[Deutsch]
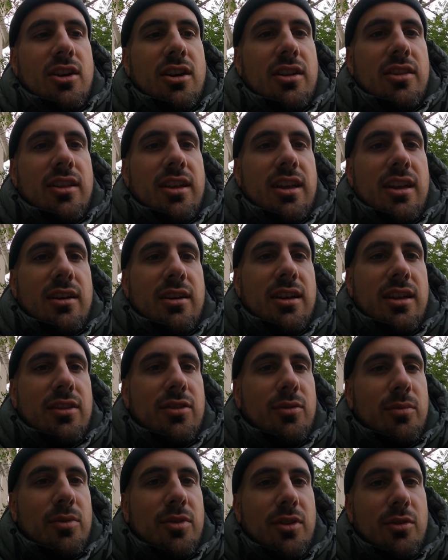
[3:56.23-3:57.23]
Naja, jetzt
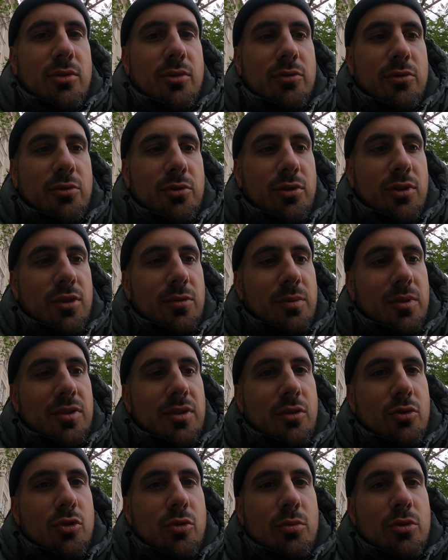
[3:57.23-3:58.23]
um 10 Uhr früh ist ein
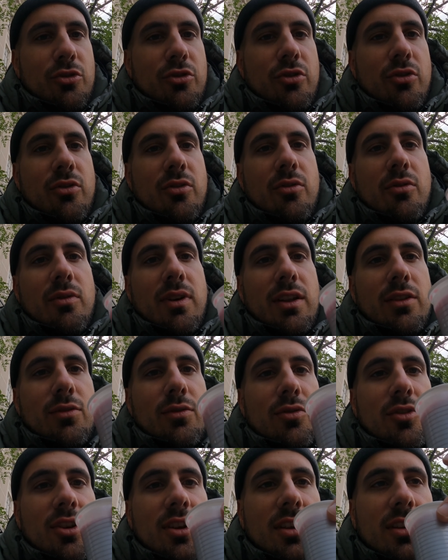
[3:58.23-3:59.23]
bisschen komisch, Wein zu
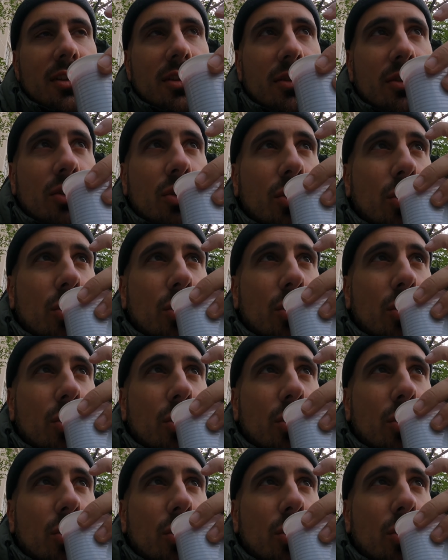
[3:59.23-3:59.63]
trinken.